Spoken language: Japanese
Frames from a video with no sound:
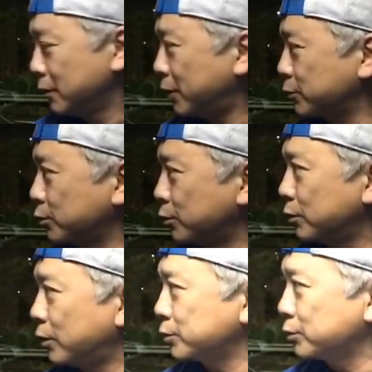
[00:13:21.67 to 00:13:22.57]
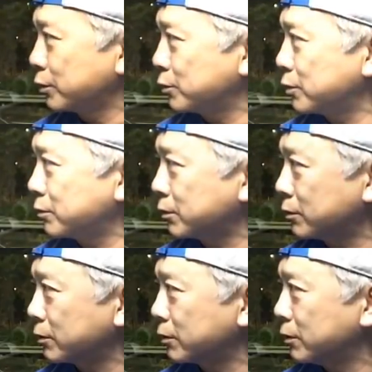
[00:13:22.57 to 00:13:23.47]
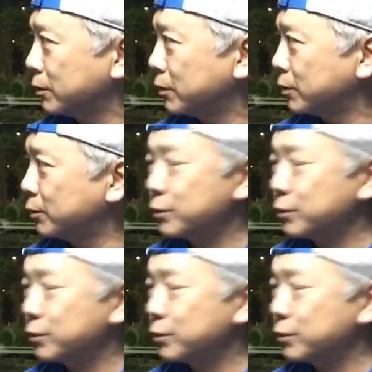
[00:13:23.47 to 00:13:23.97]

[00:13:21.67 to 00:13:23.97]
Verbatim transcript: あと、あと何キロぐらいあるんだろう